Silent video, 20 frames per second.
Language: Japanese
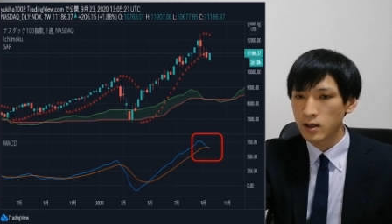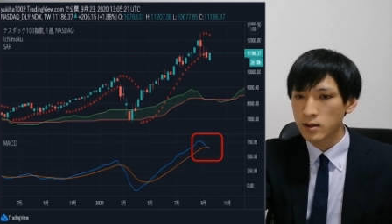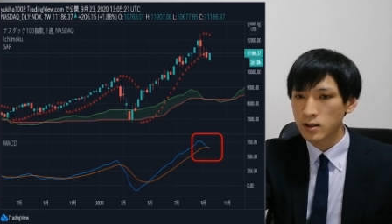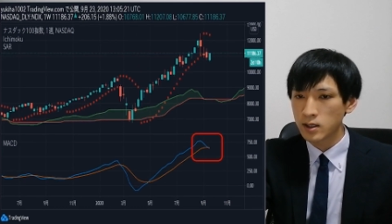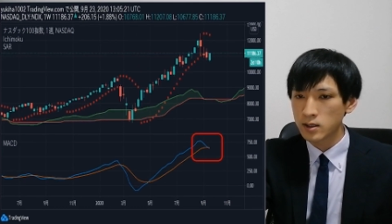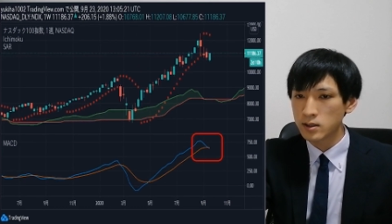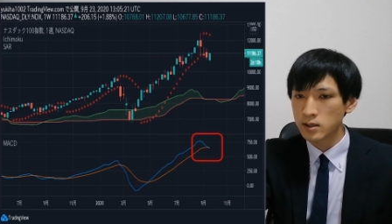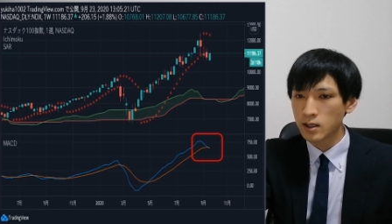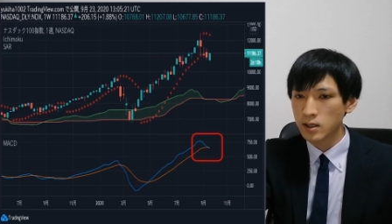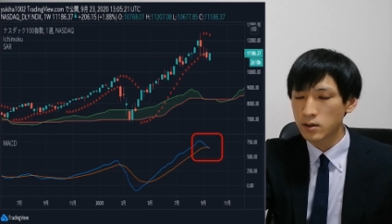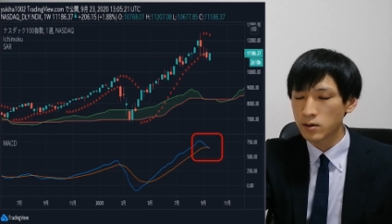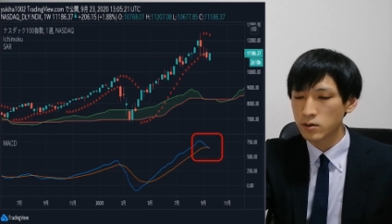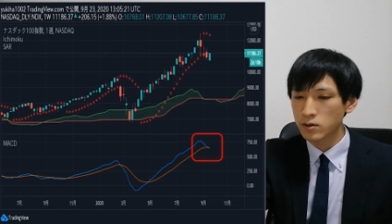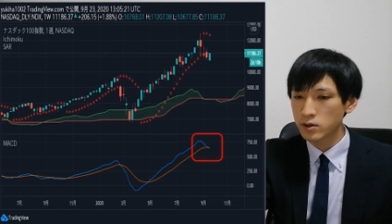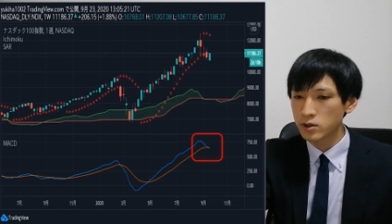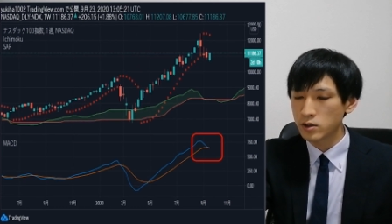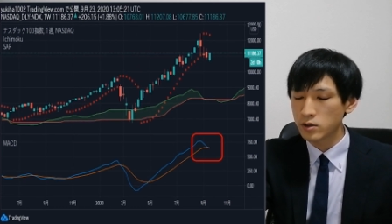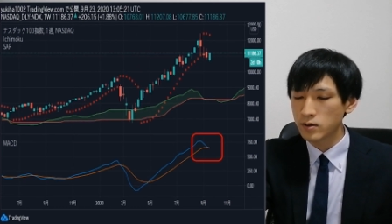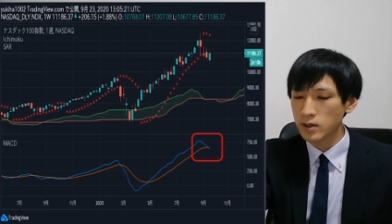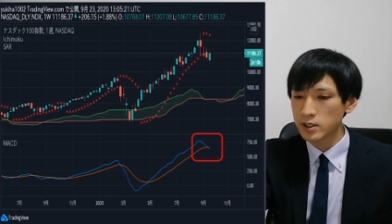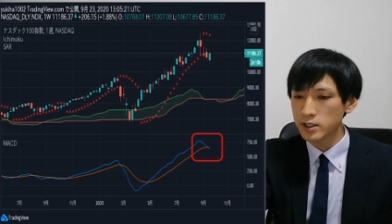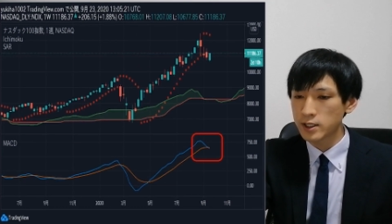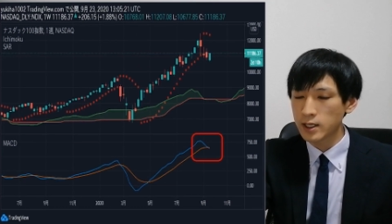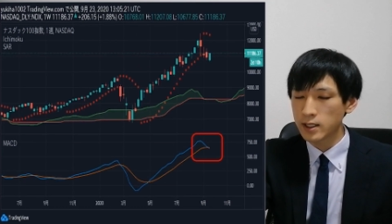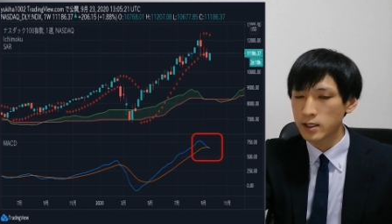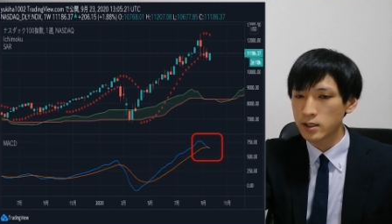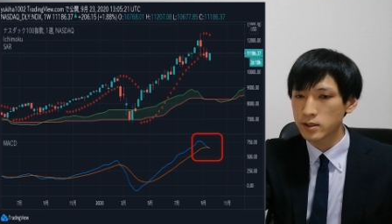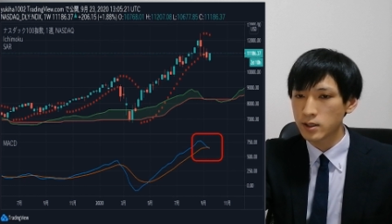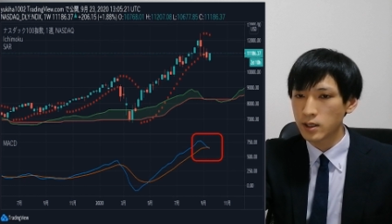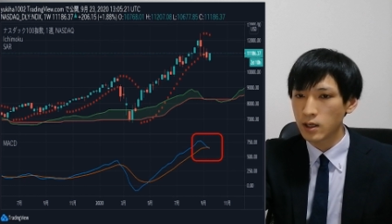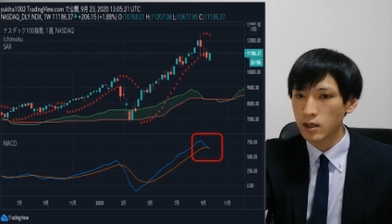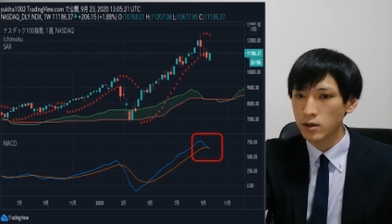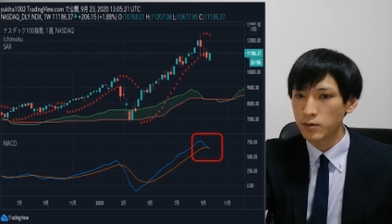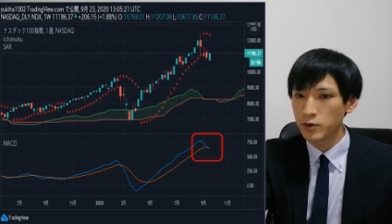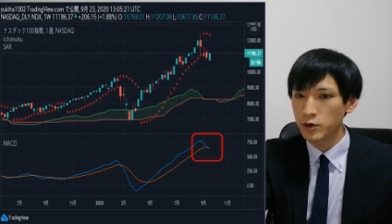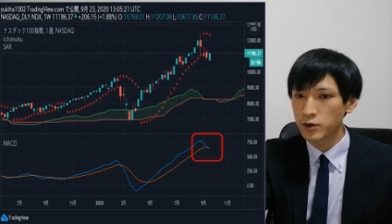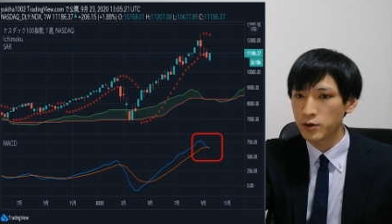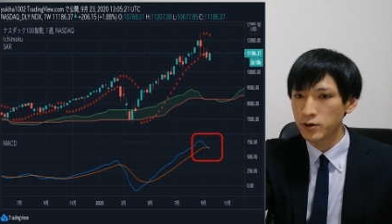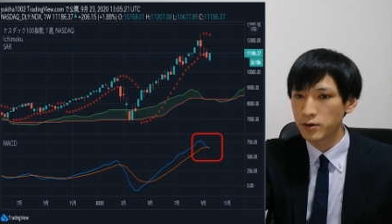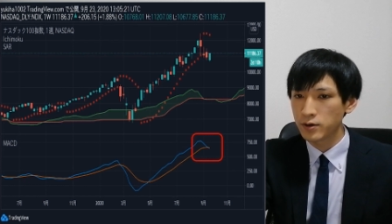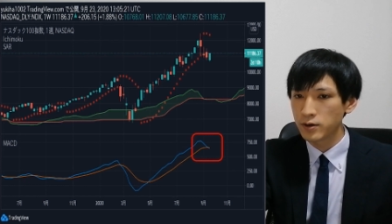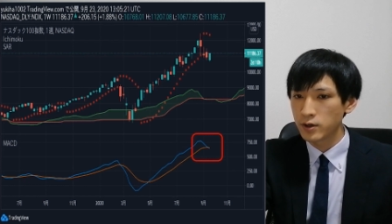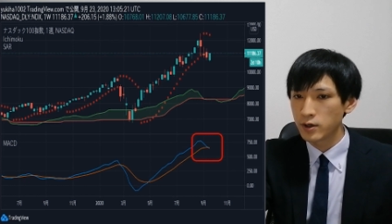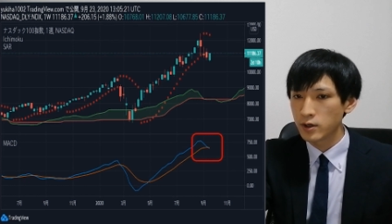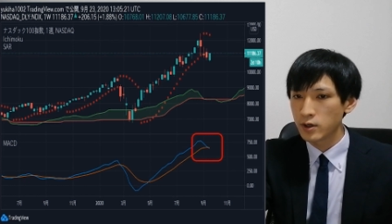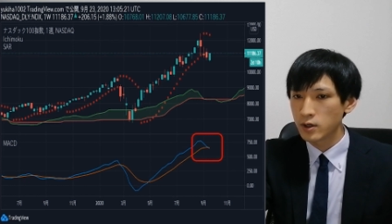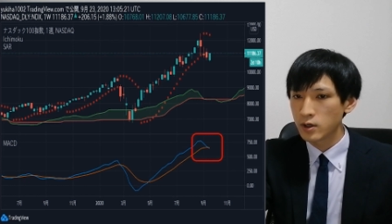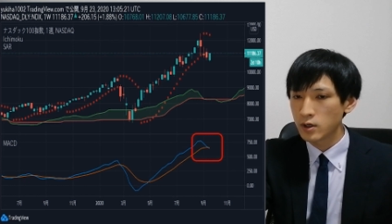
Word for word: ナスダックの週足なんですけれども、